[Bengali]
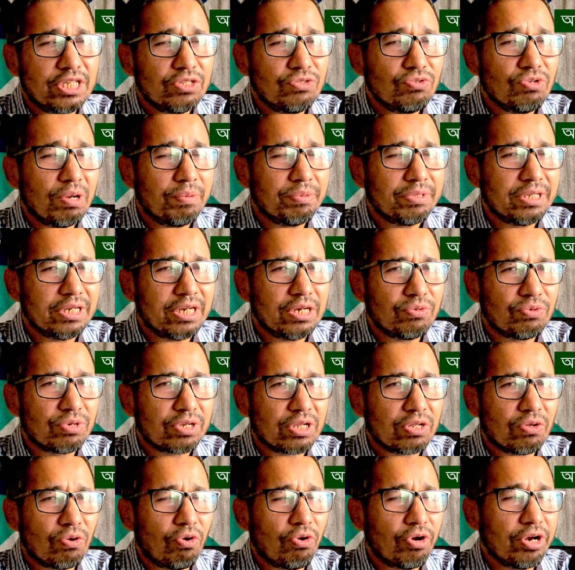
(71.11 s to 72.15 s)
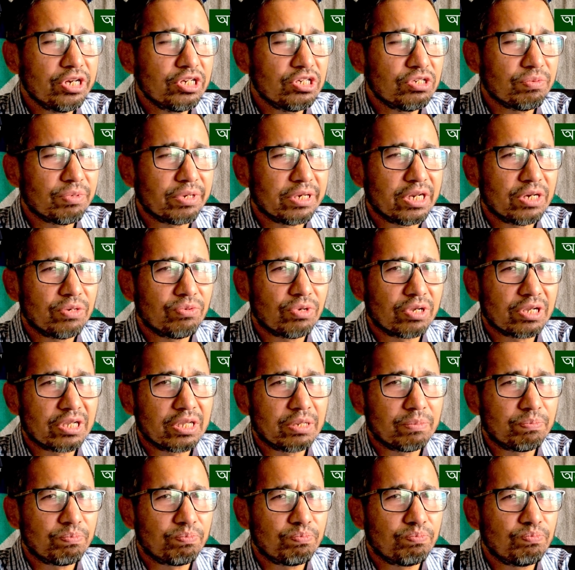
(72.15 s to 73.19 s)
যেহেতু আমাদের নেটওয়ার্কে অনেক সময়
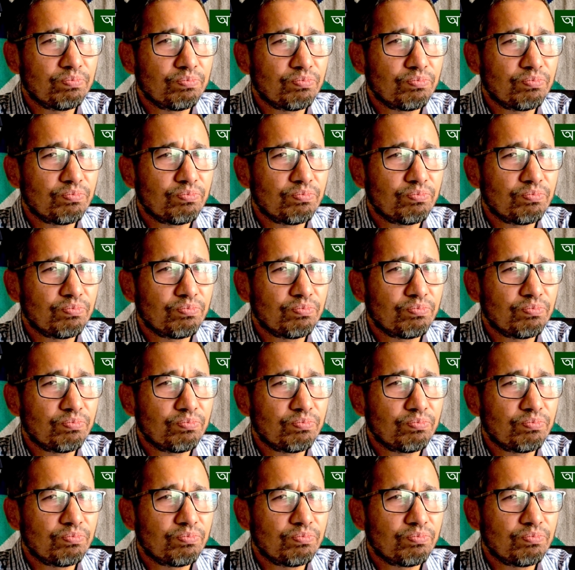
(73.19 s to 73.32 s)
নেটওয়ার্কে